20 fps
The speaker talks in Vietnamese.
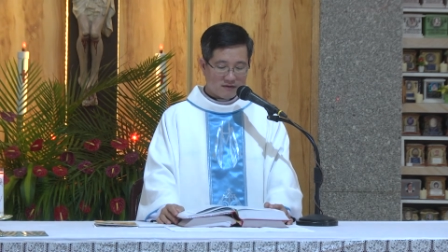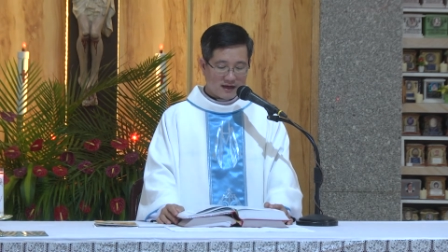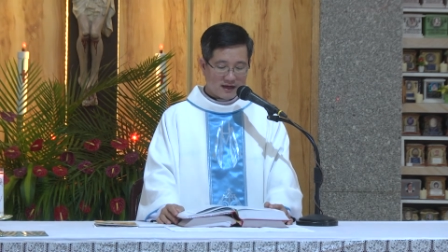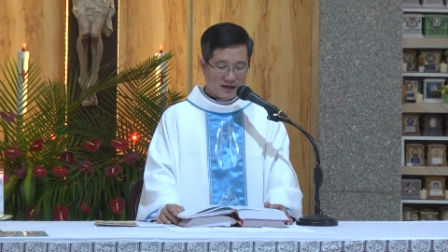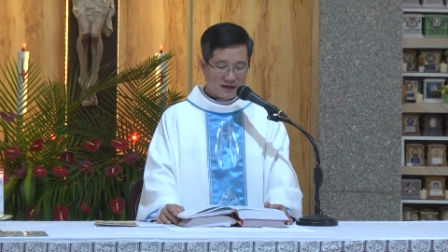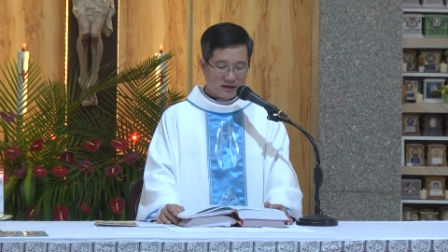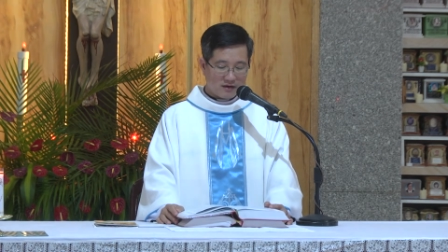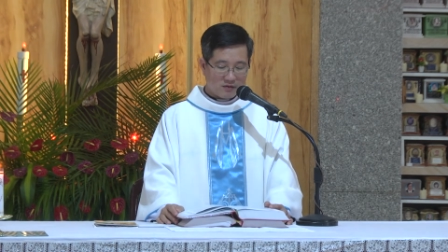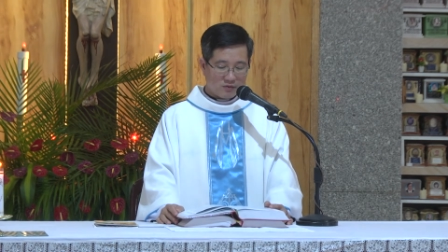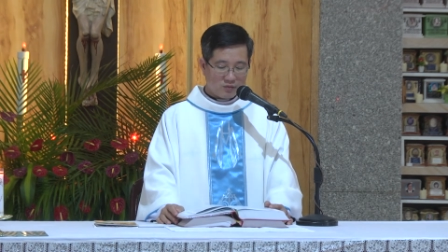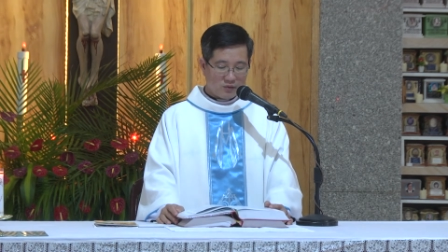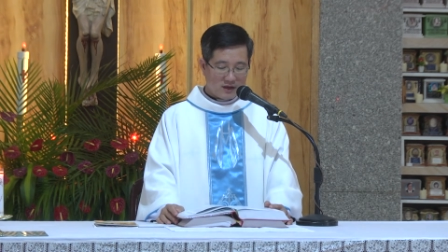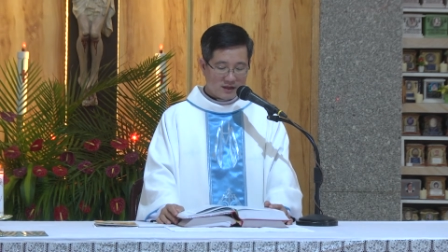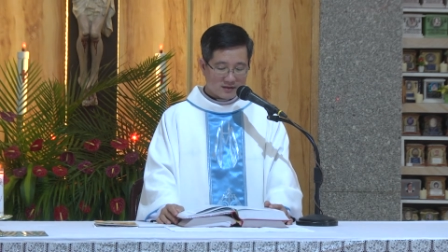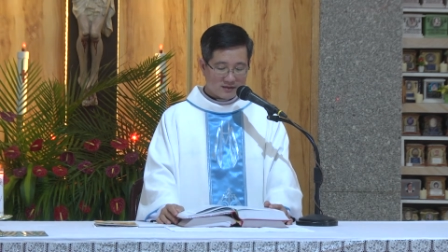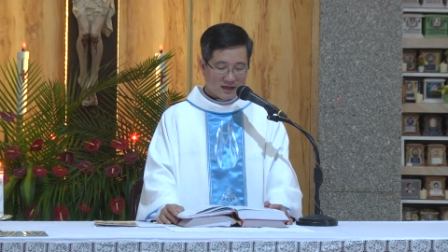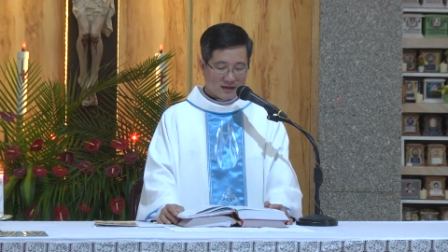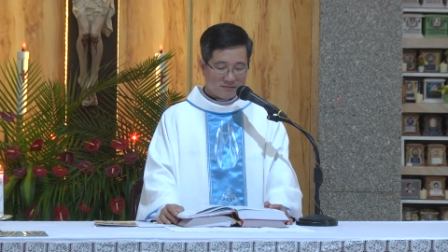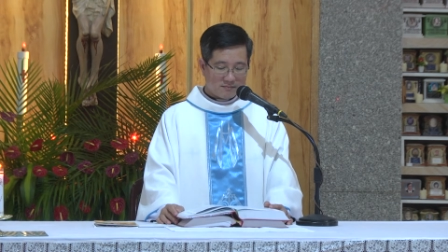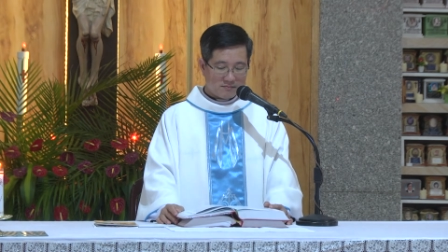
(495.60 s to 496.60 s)
và
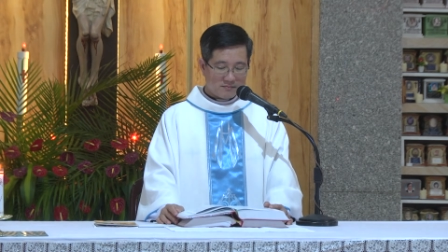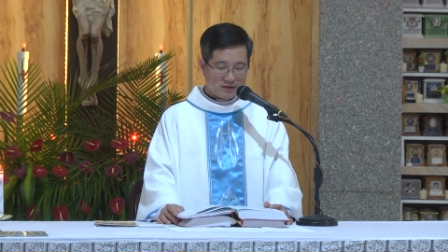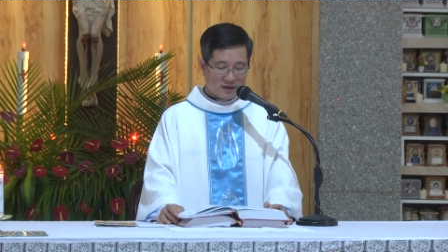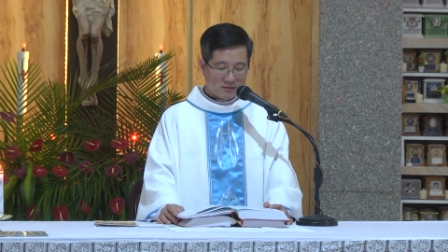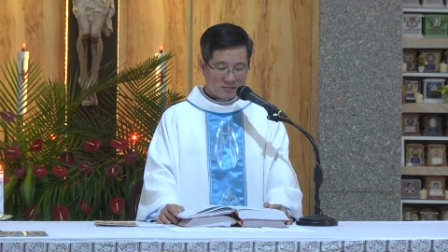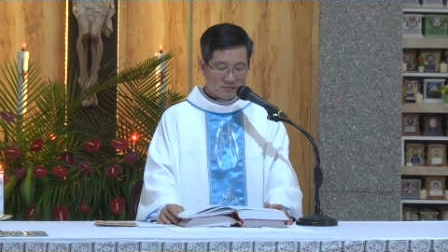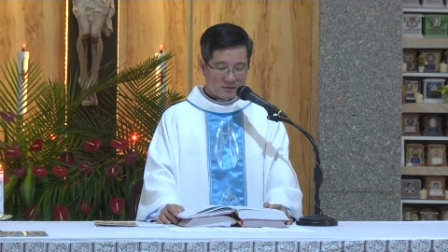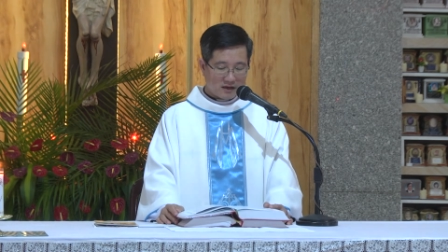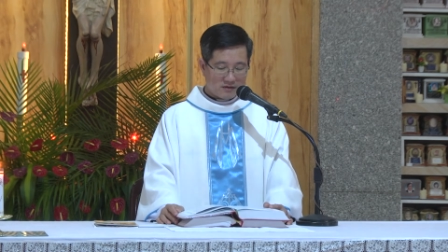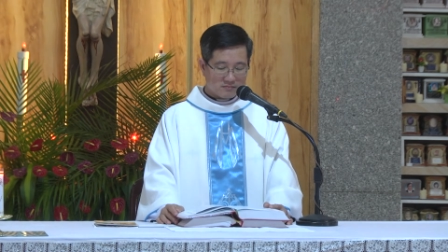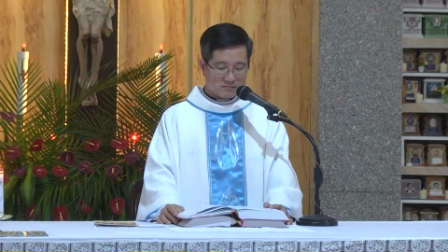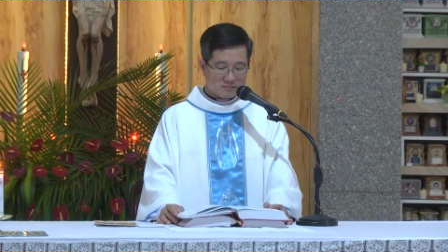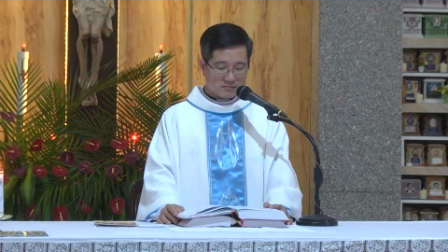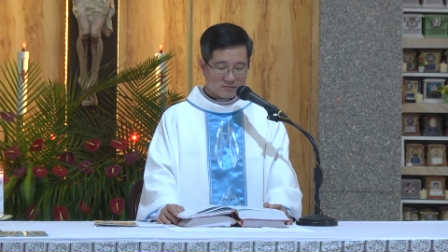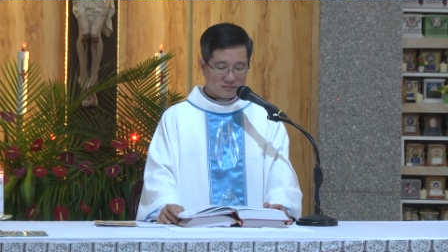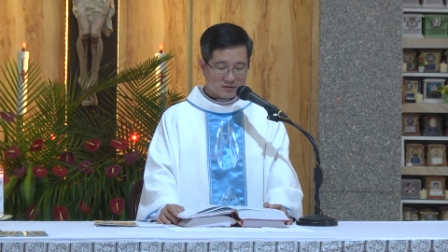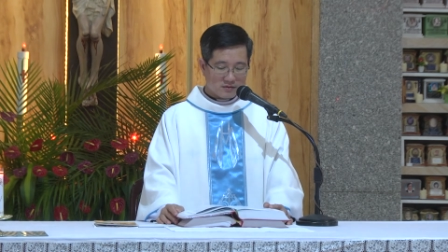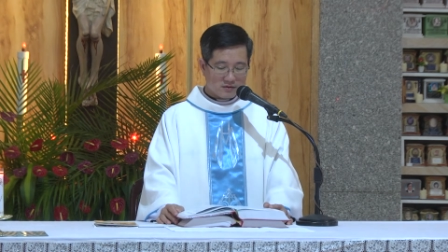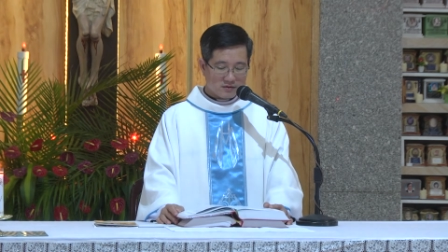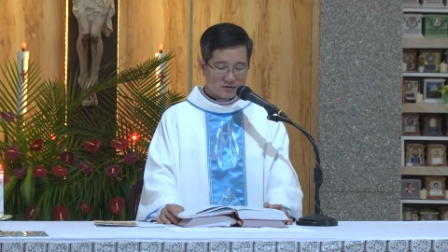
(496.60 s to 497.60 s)
quyết tâm dốc
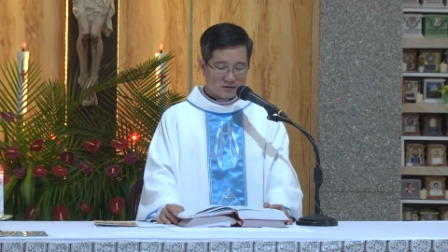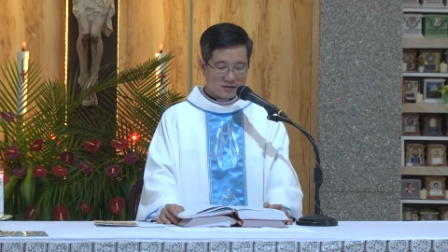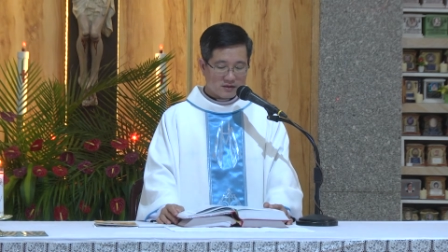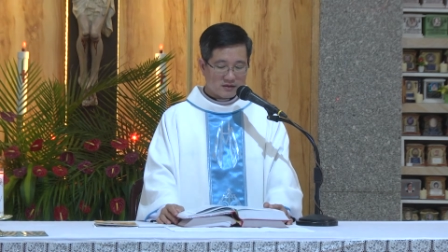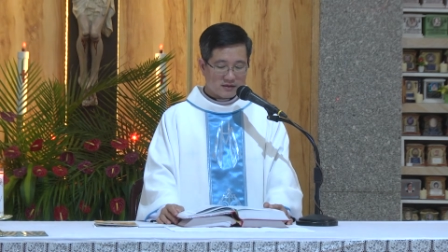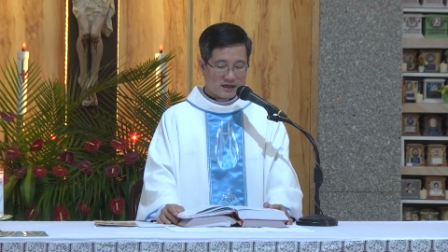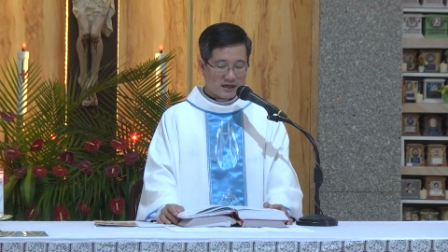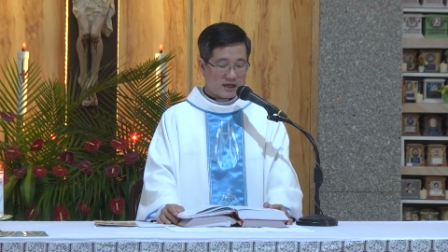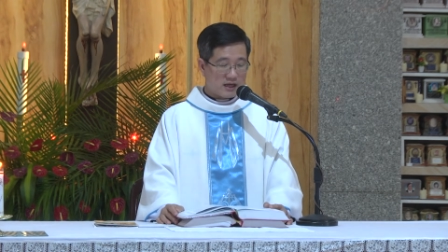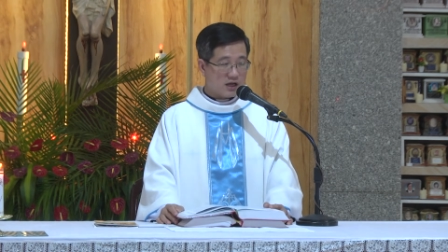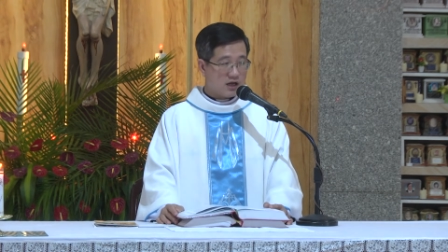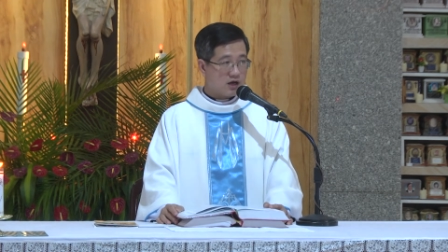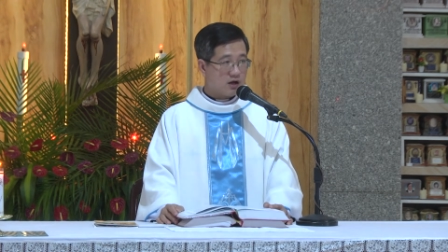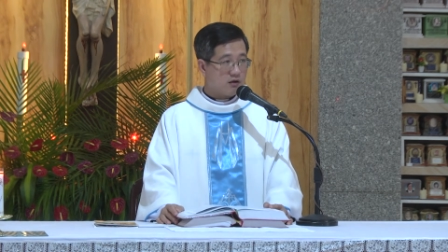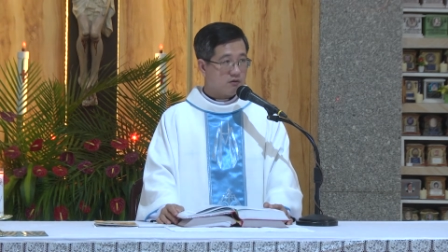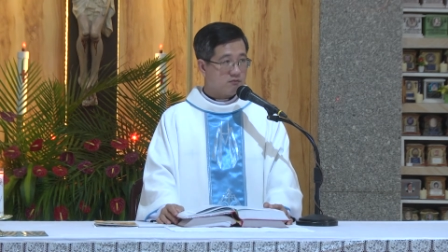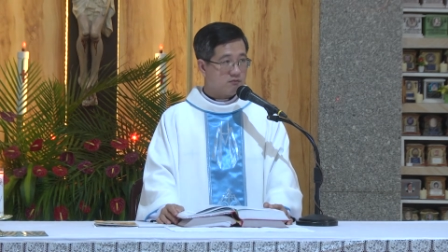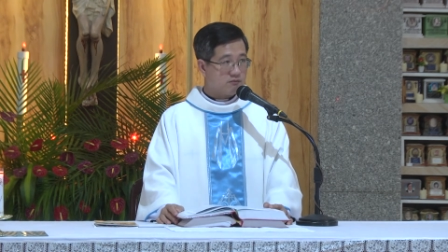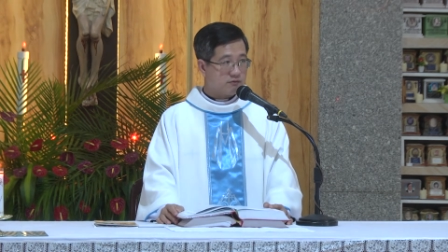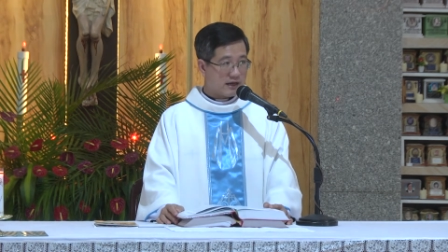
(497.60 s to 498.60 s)
lòng từ nay
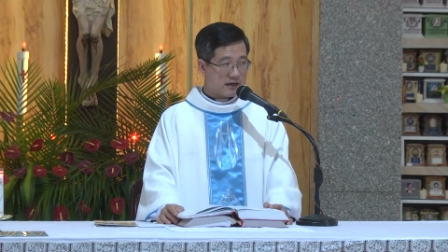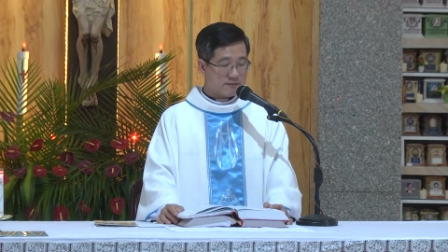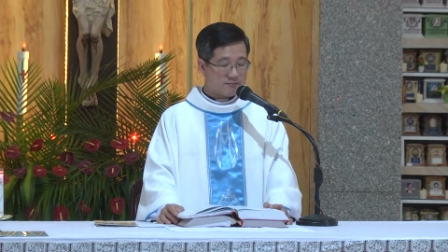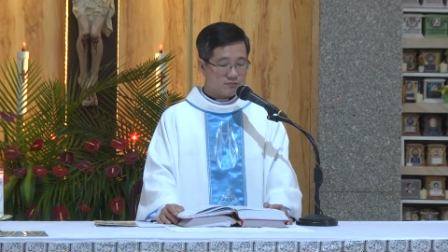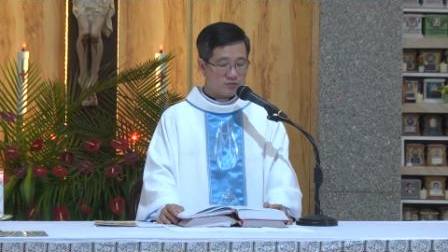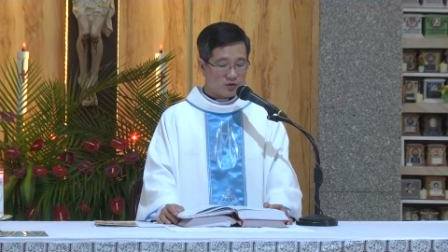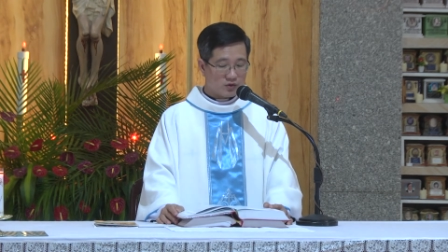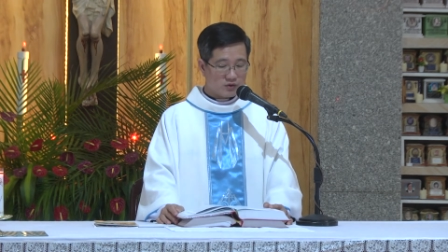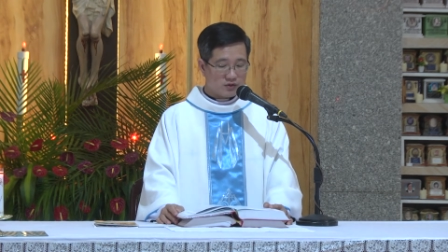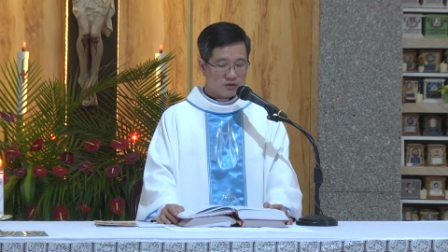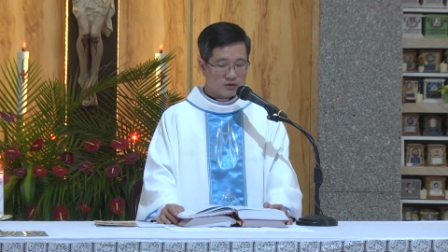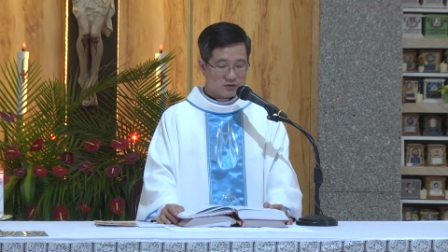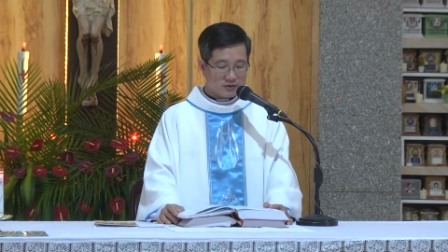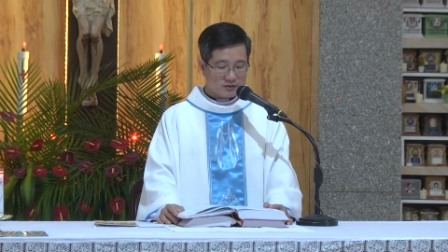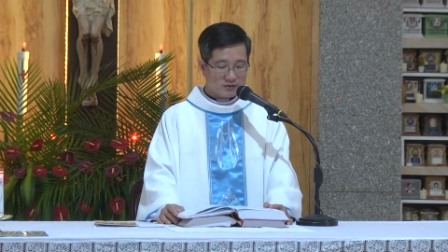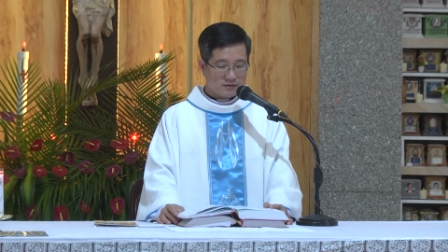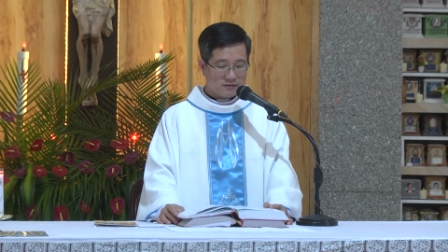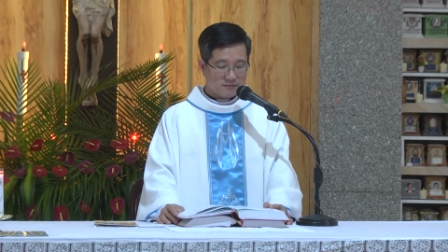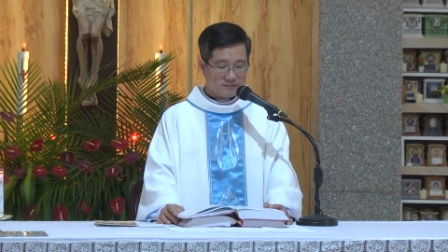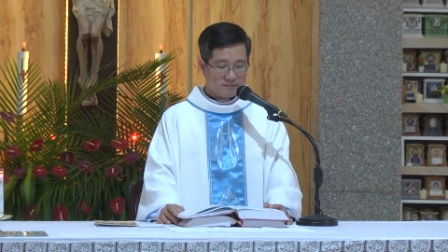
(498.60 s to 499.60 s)
không phạm tội
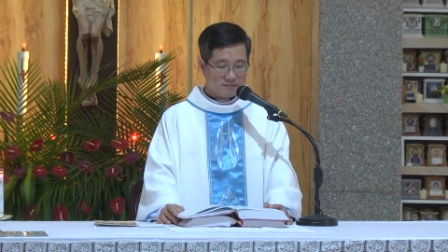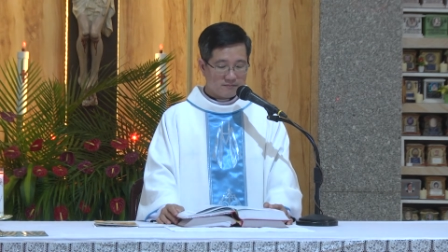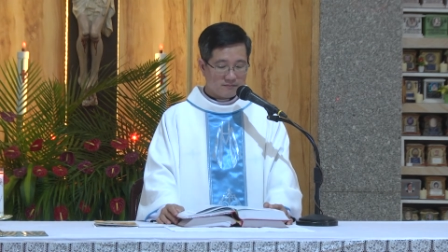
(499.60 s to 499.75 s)
nữa.